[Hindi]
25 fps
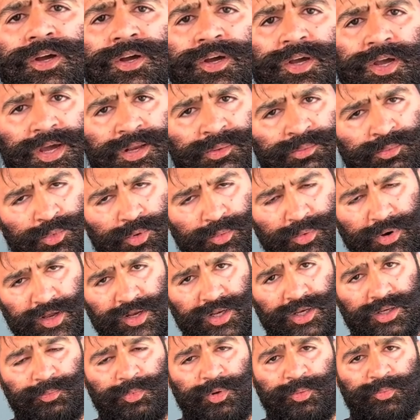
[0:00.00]
खैर
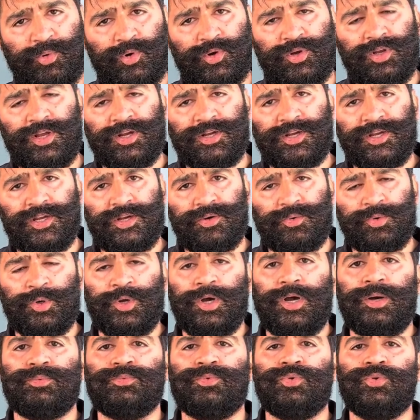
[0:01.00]
मुबारक भी बोलेंगे और
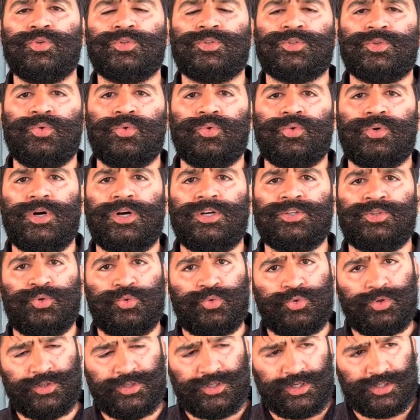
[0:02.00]
आप दोस्तों का
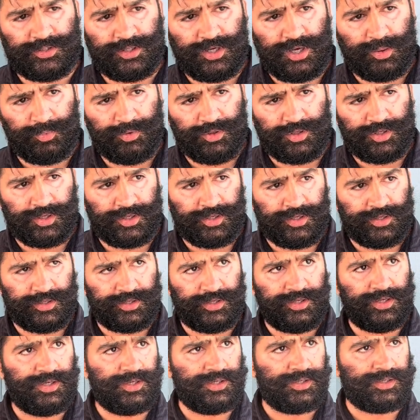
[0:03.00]
शुक्रिया अदा भी
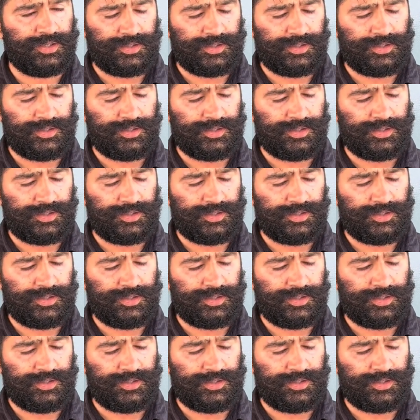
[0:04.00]
करेंगे